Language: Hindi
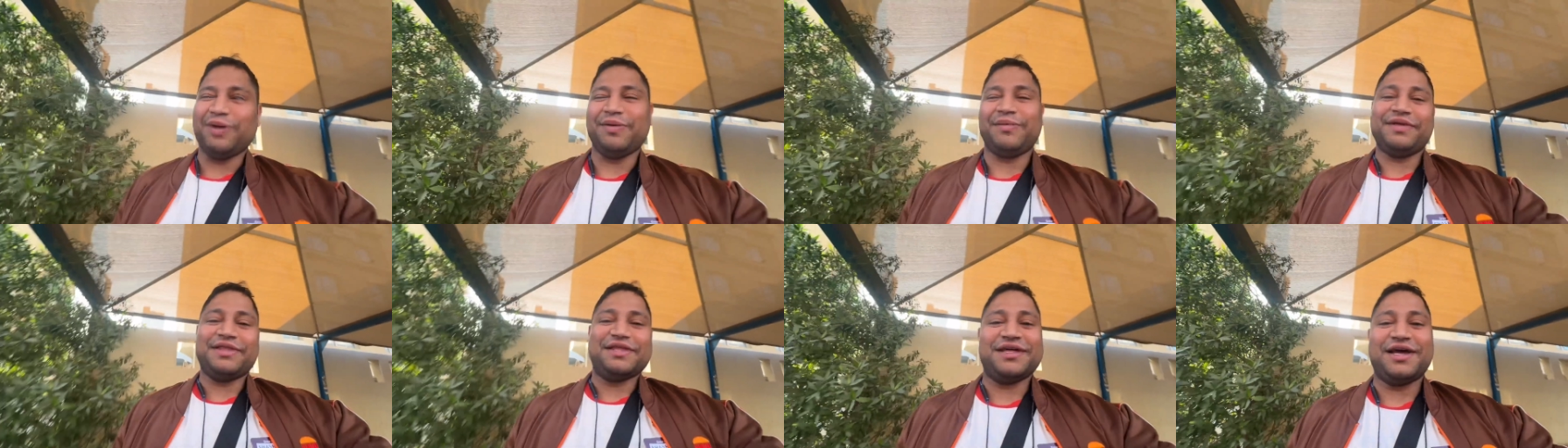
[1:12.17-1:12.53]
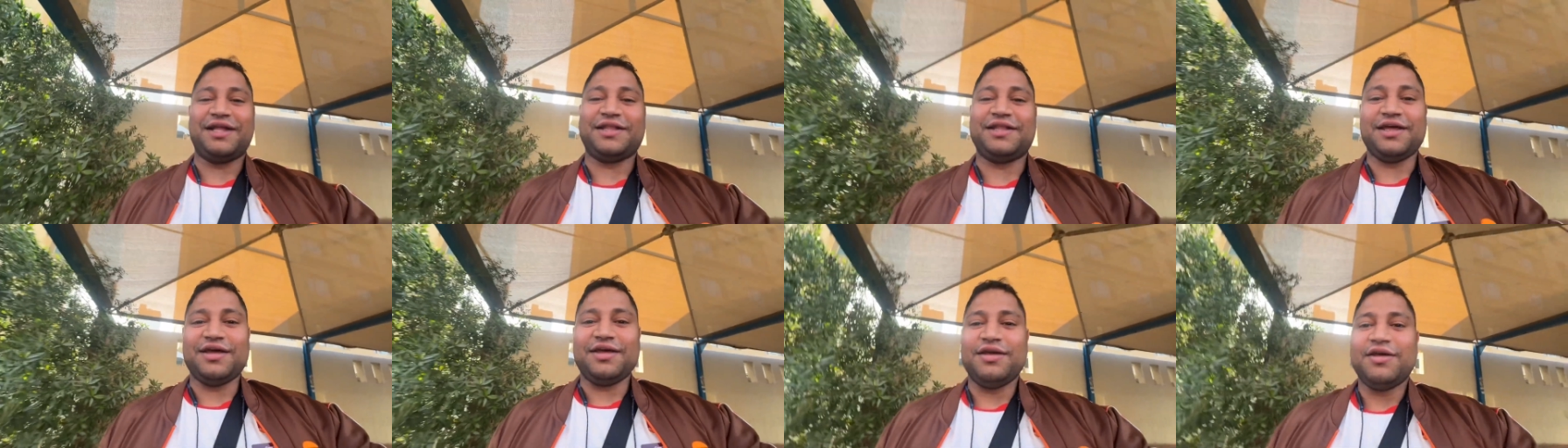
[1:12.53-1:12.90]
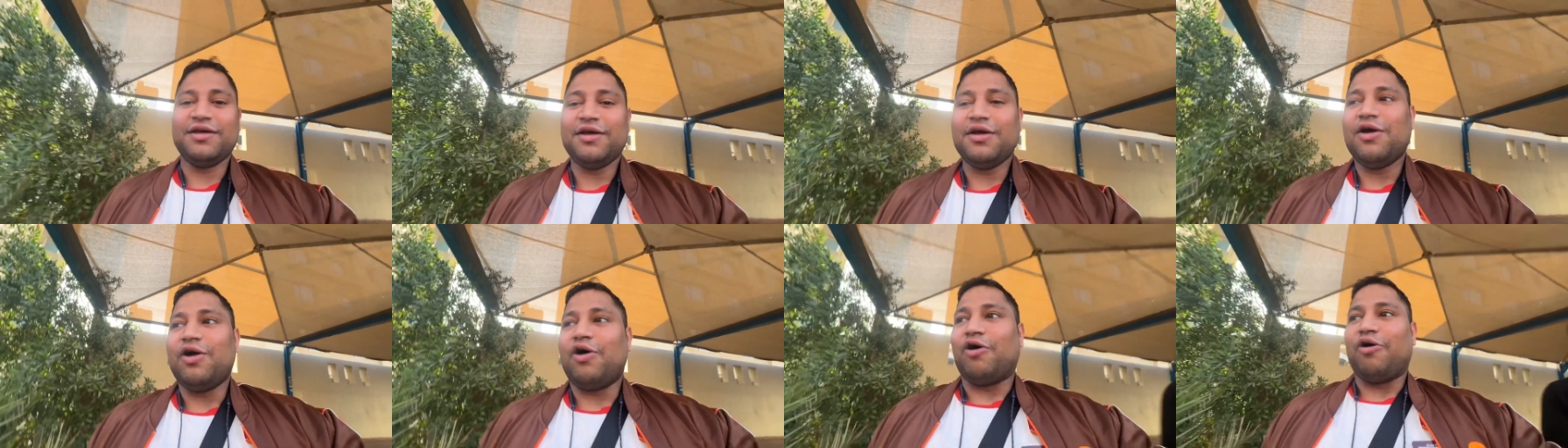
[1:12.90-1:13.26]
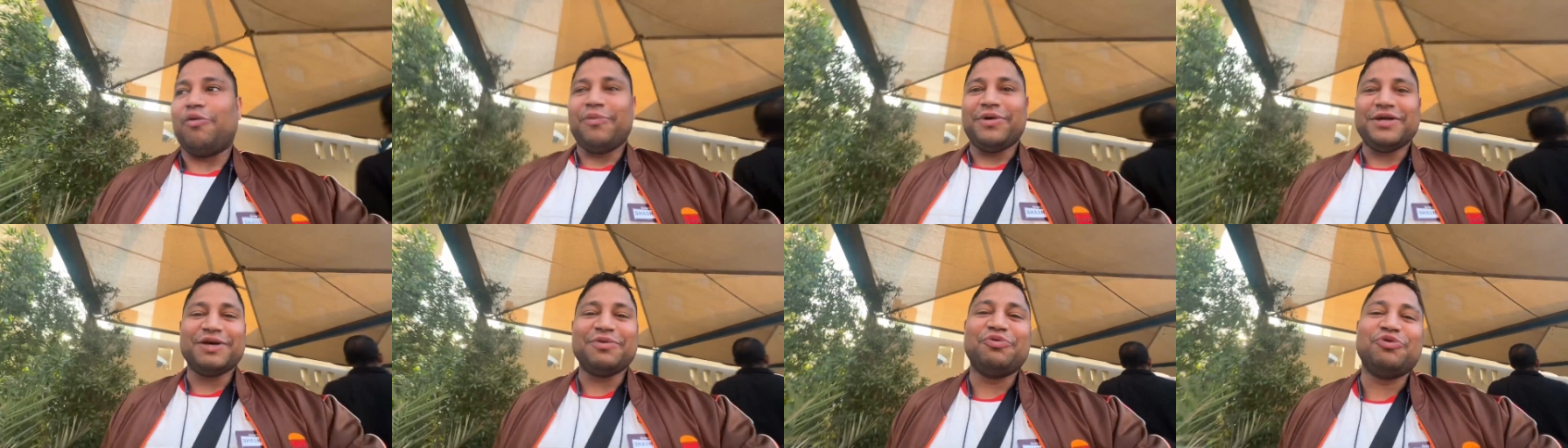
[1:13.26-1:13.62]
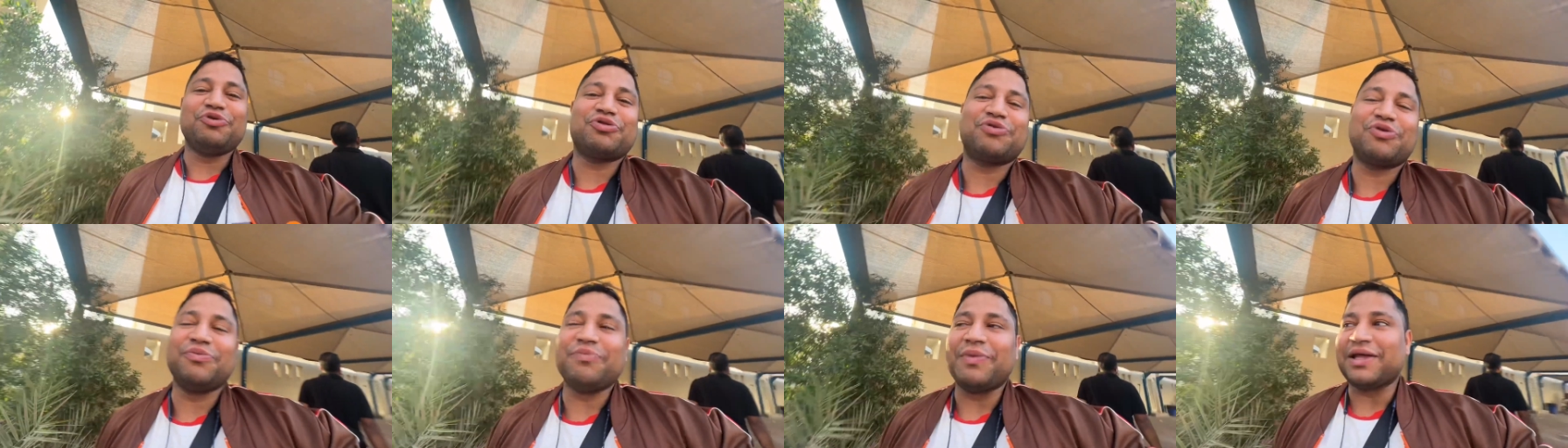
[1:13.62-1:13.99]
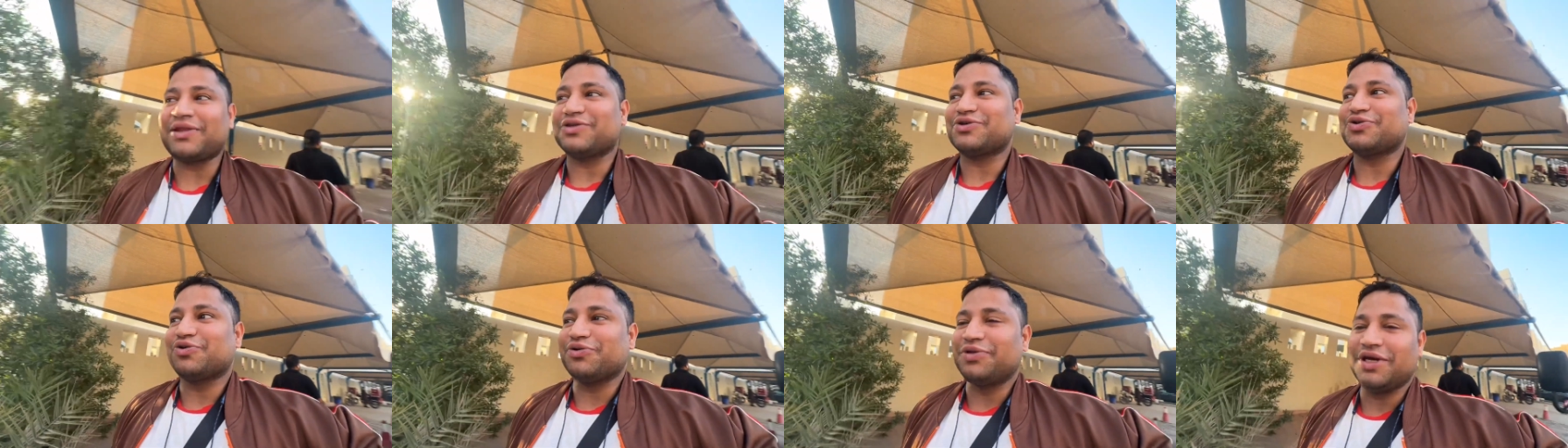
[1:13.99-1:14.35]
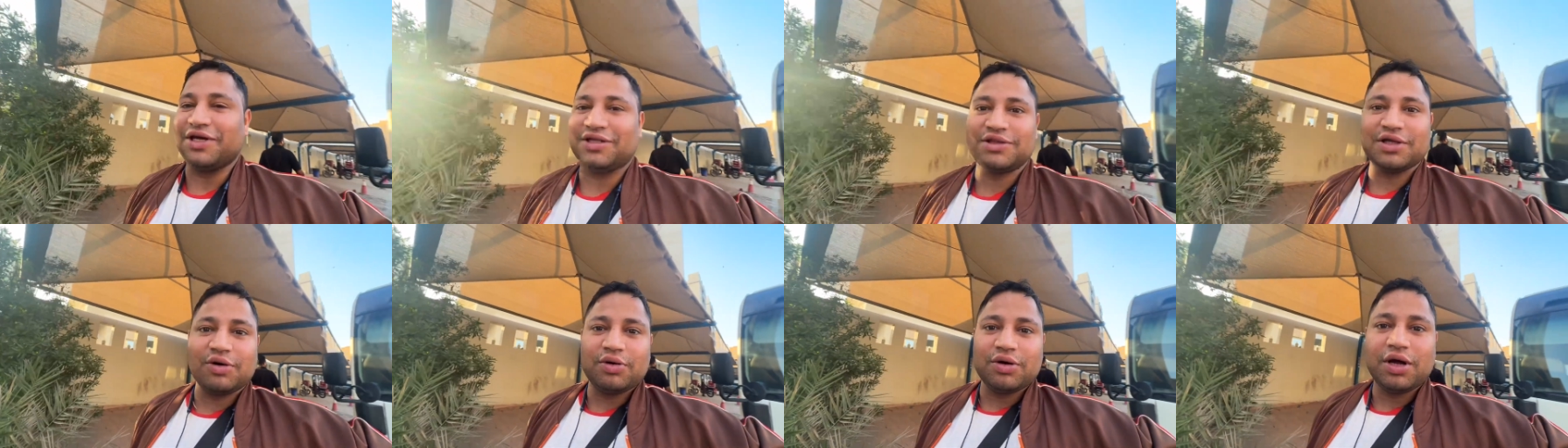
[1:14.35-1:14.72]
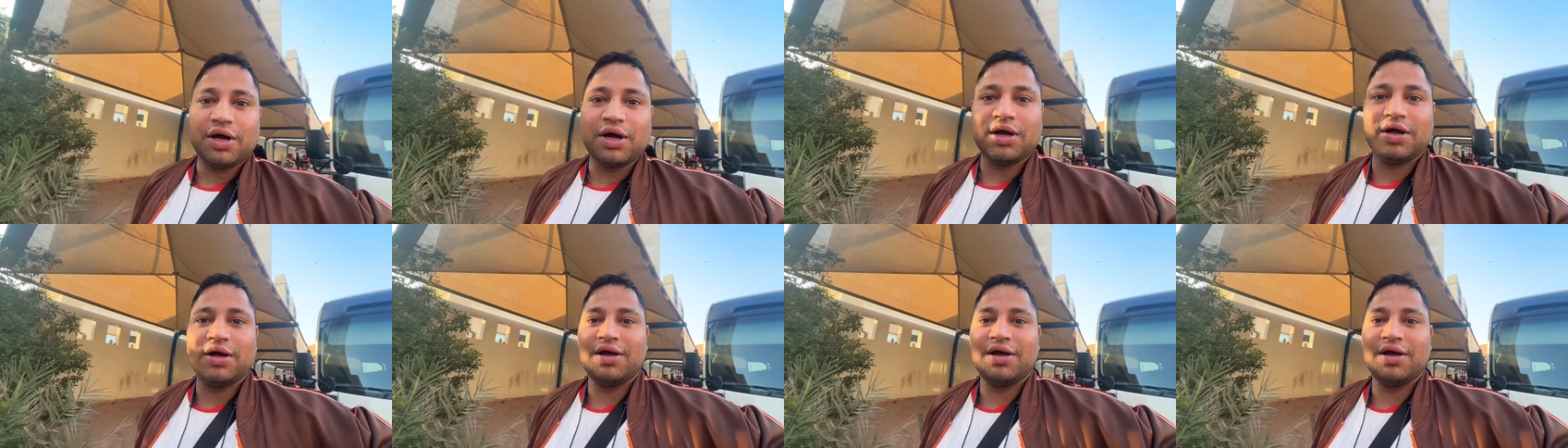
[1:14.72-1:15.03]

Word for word: में मैसेज आता है और मैं जब उस मैसेज को देखता हूँ ना